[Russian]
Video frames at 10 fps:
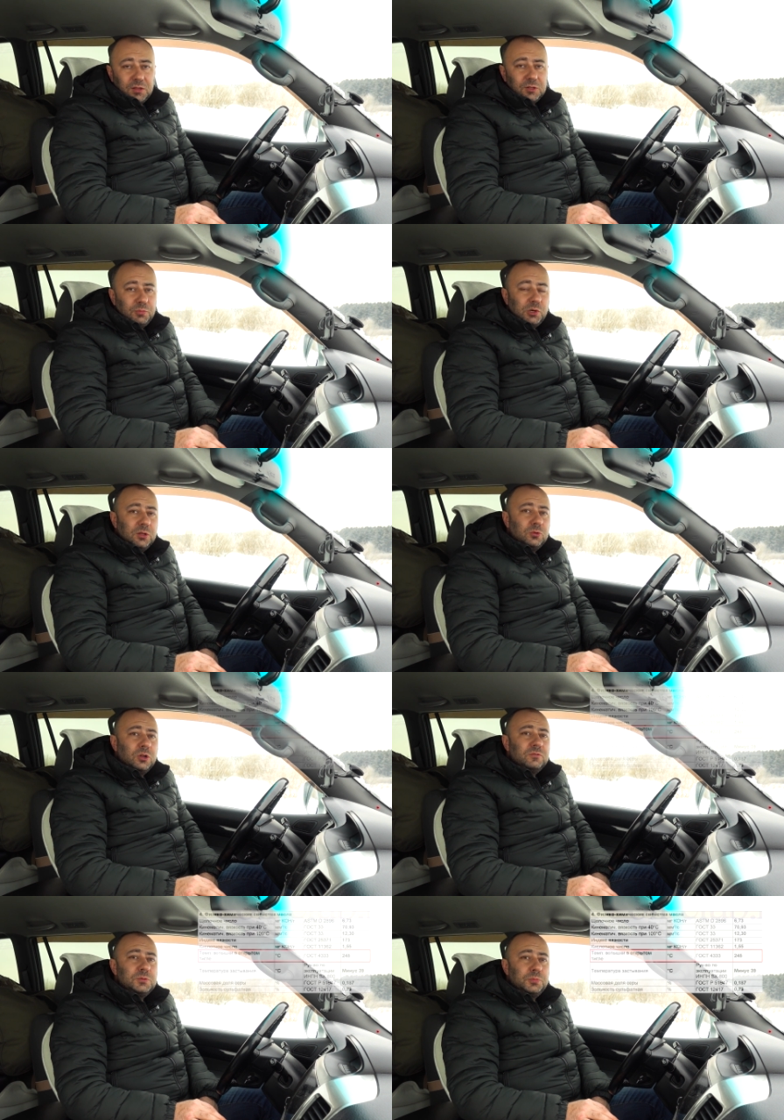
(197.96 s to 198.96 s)

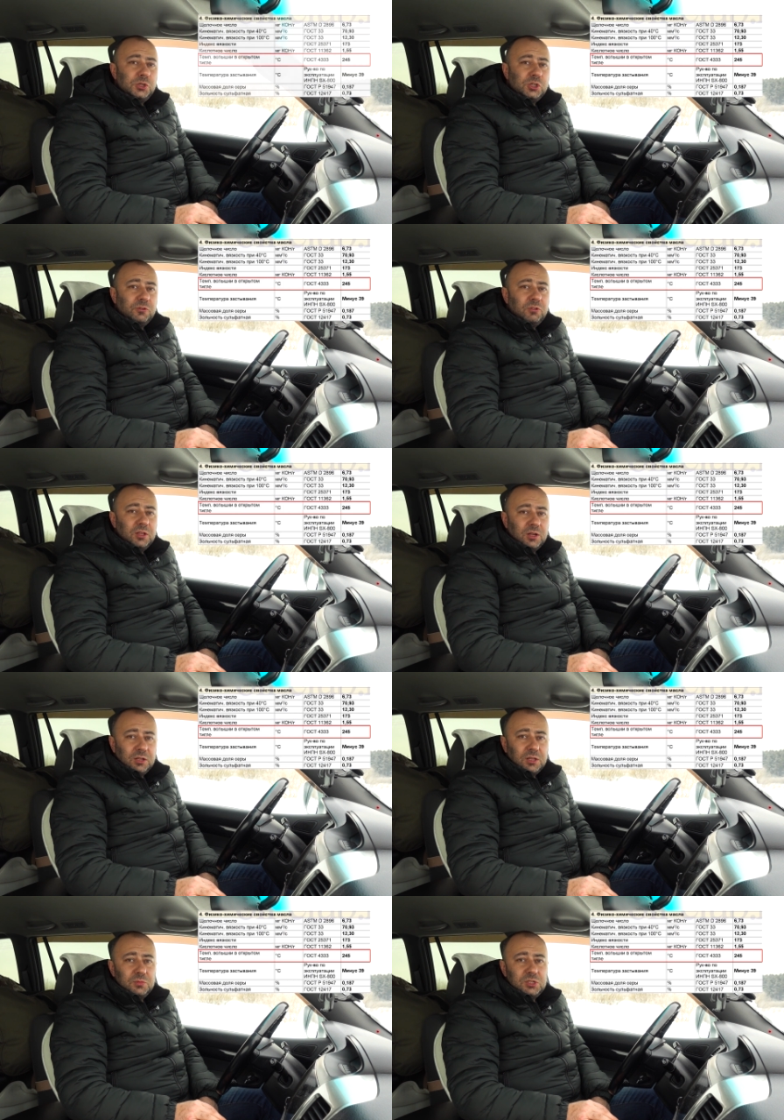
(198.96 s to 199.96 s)
Температура вспышки в
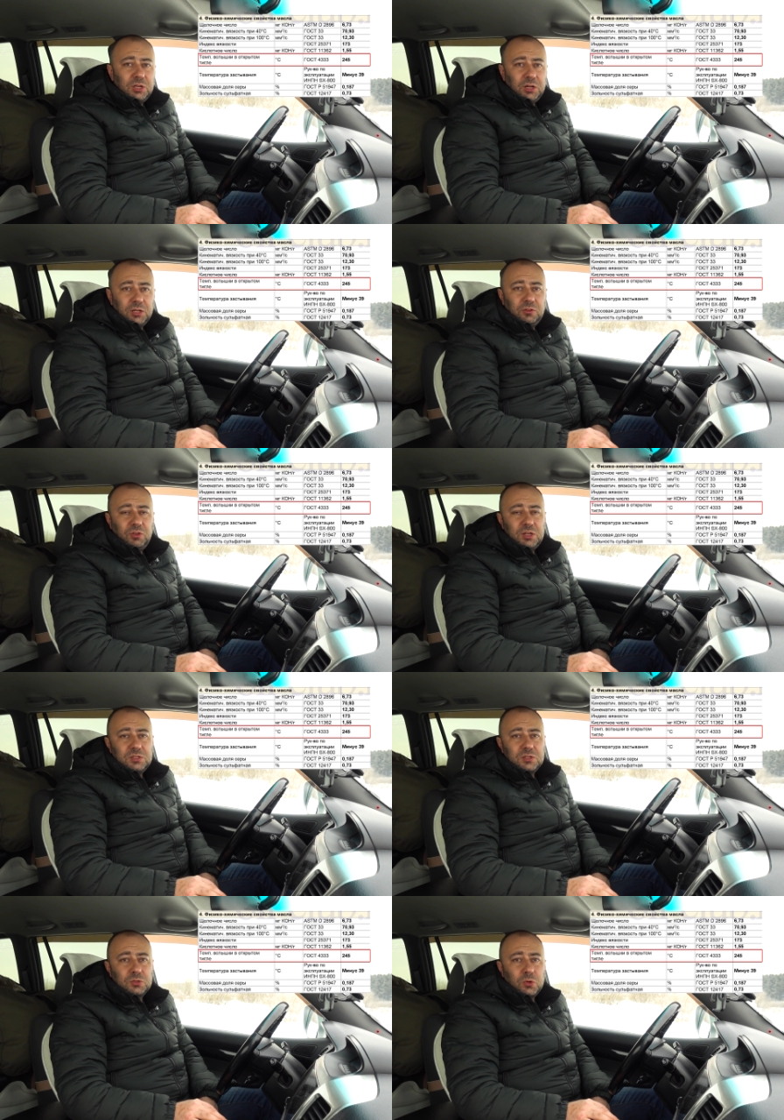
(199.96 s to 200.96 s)
открытом тигле
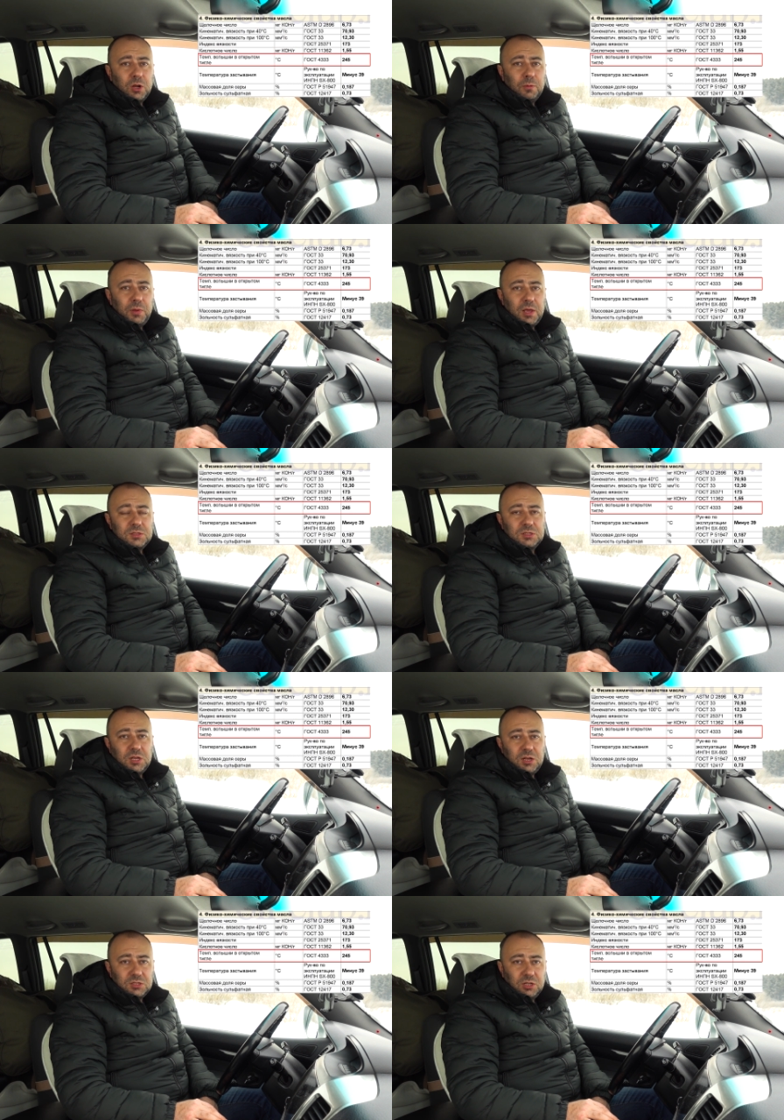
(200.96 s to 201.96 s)
245
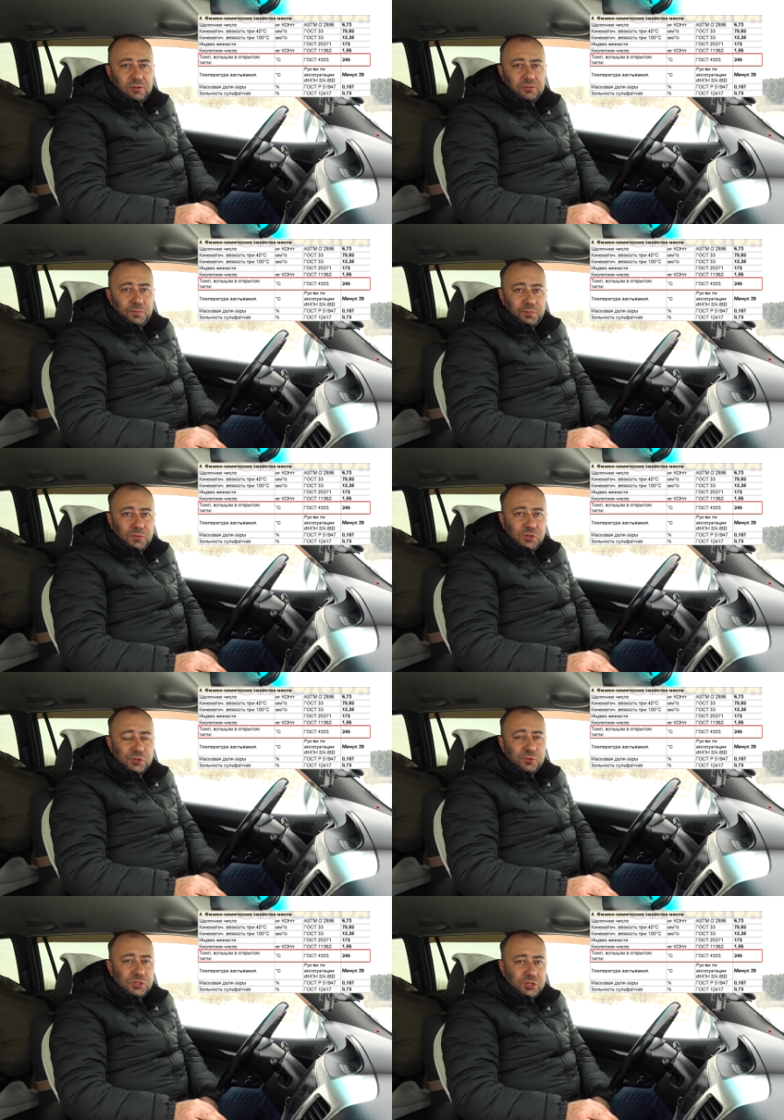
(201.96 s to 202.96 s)
Цельсиев.
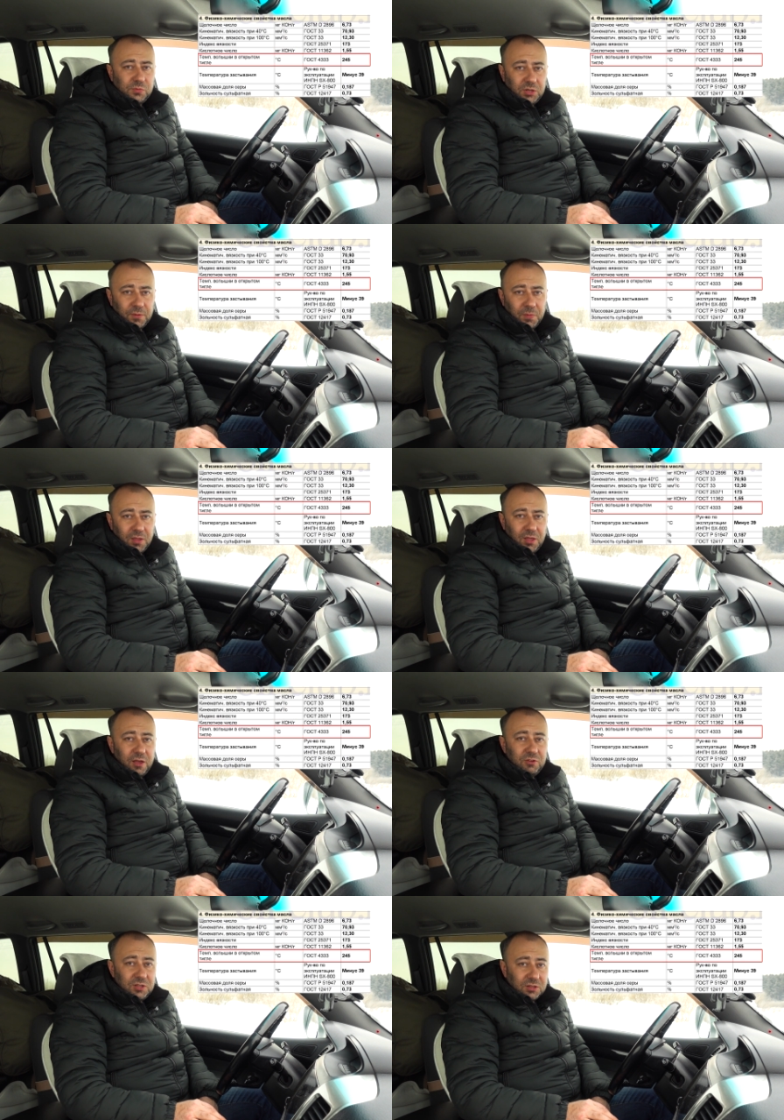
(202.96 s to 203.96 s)
Ничего себе,
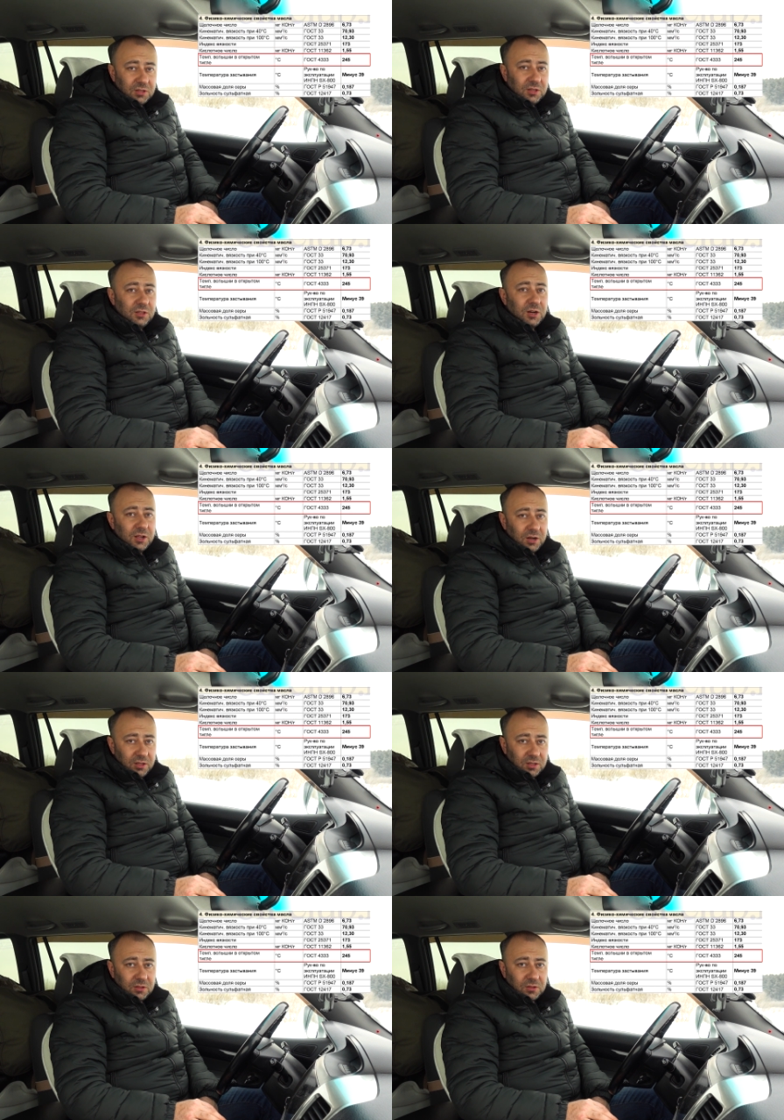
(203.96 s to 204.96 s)
а ведь это
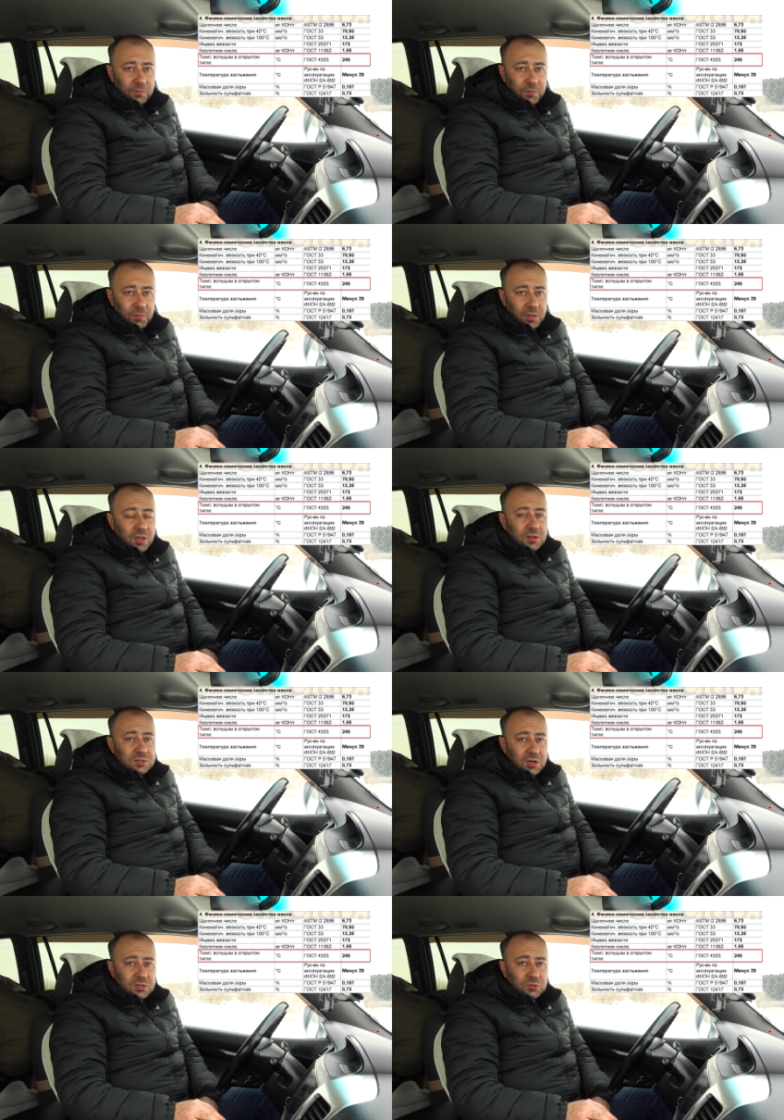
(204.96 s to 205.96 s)
гидрокрекинг.
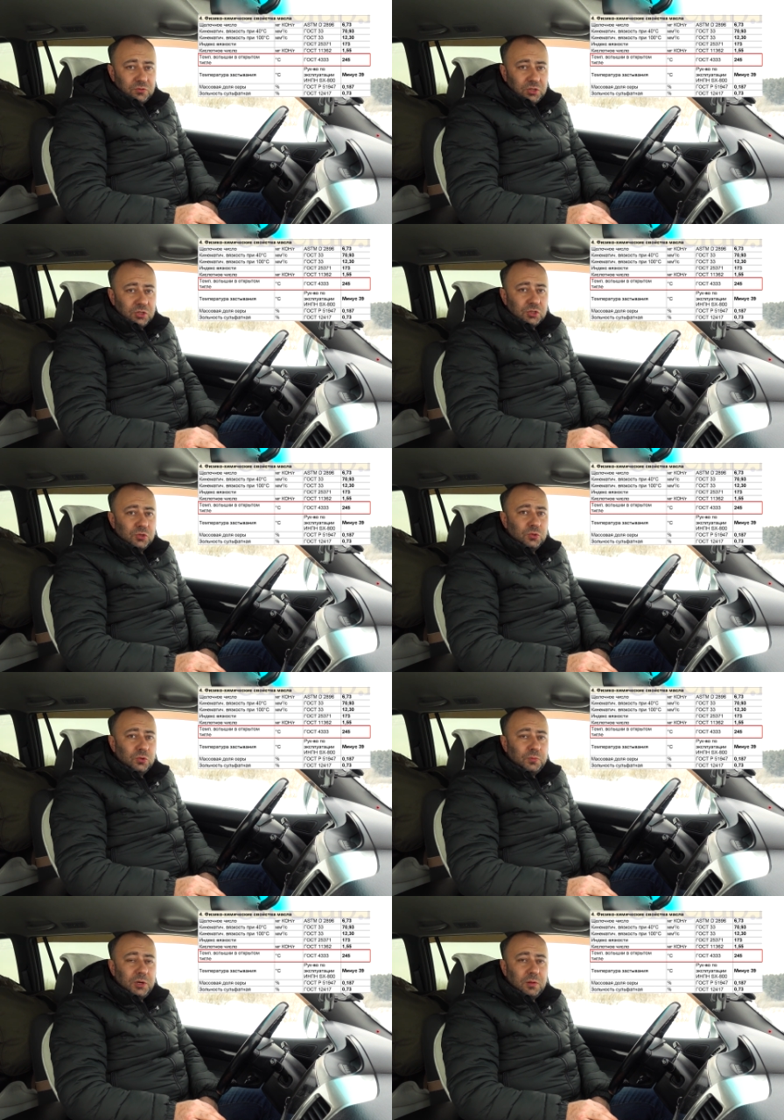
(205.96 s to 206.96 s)
Сразу видно, что
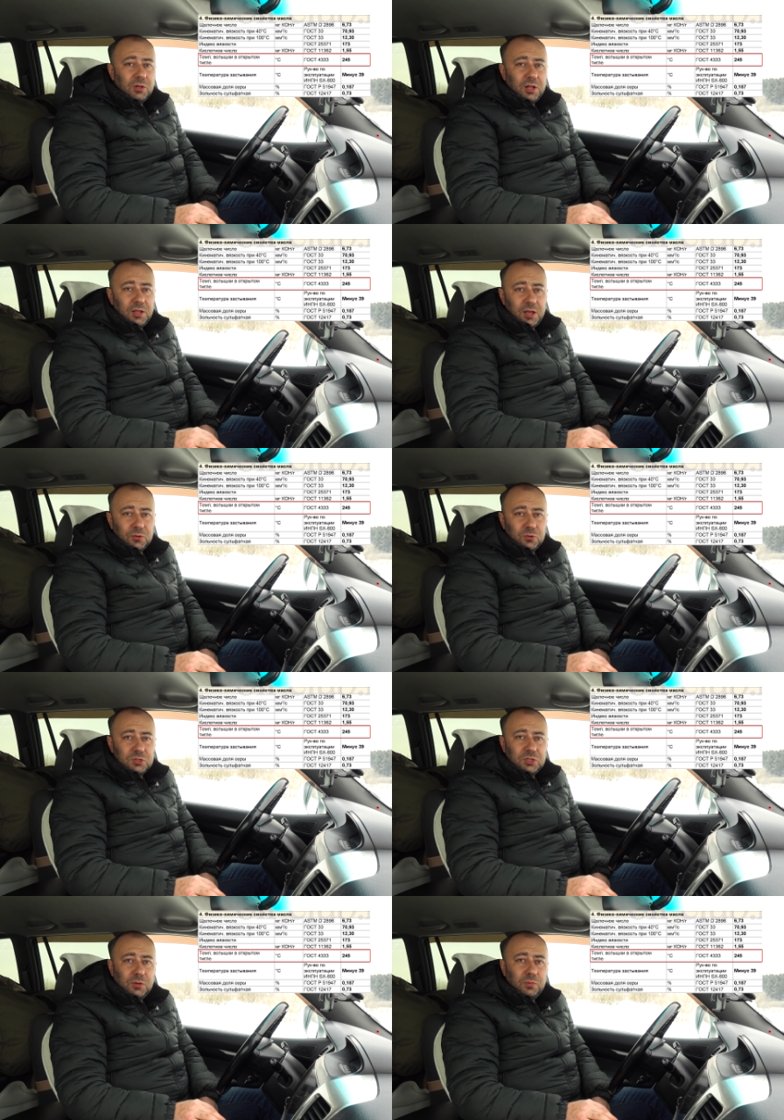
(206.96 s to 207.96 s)
тут преобладают
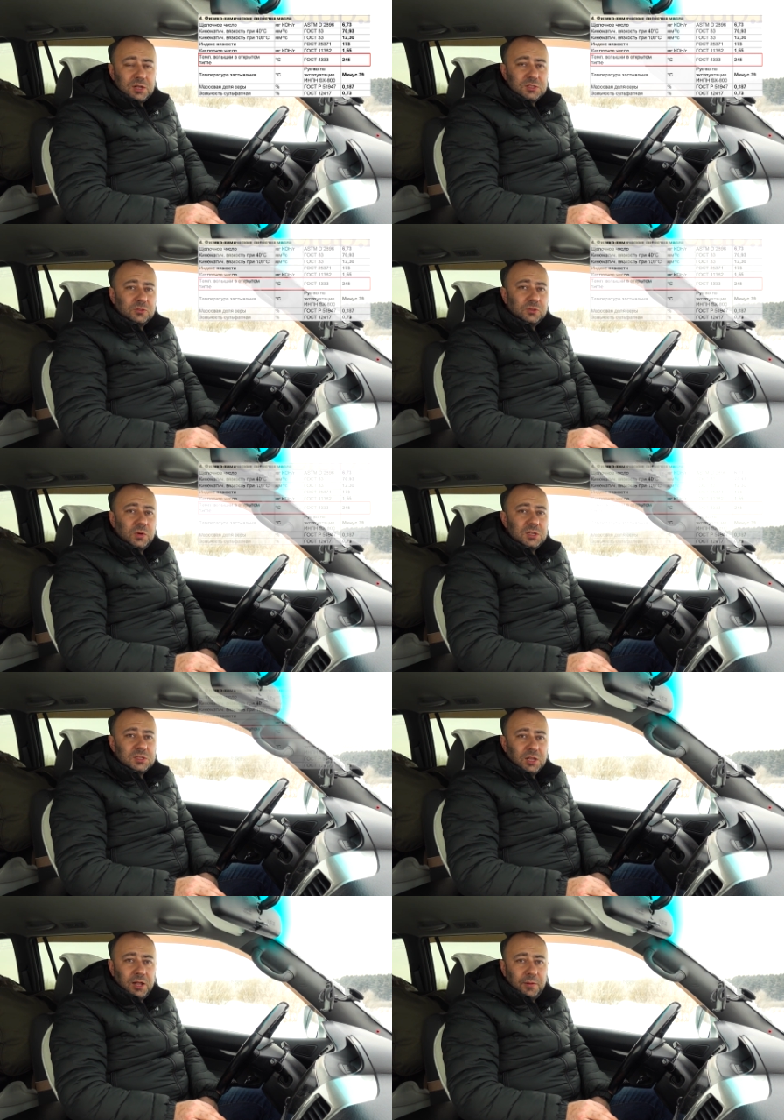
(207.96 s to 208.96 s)
густые базовые
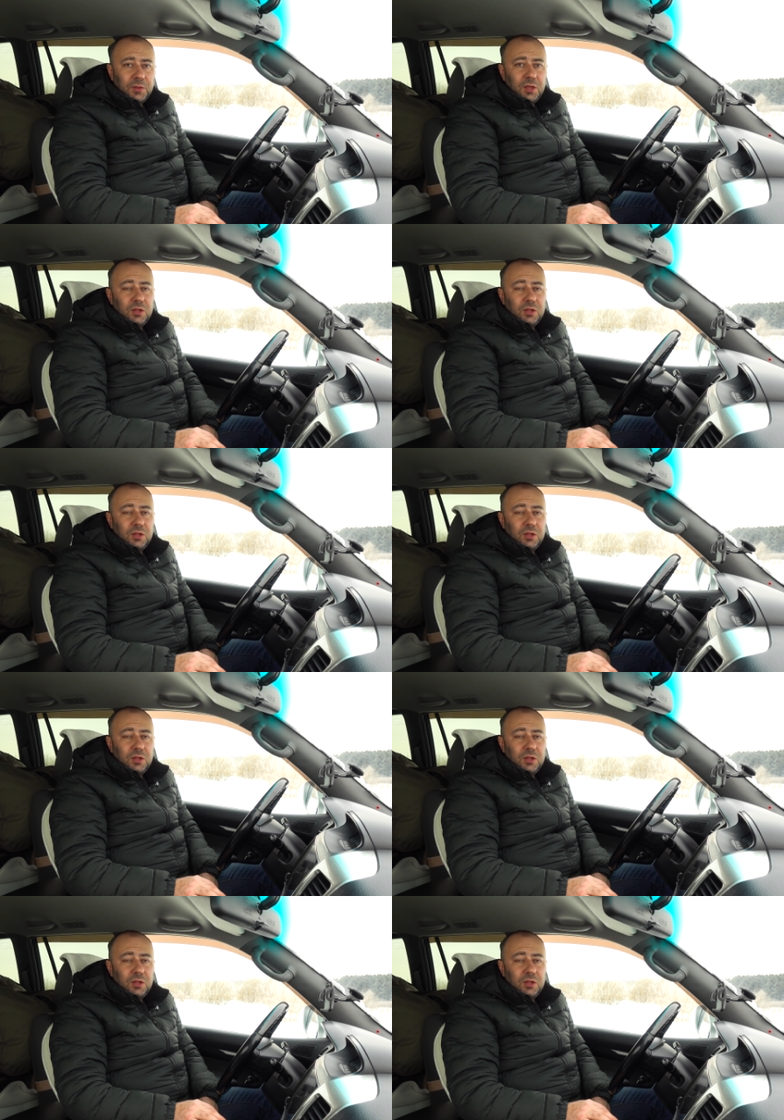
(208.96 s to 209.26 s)
масла.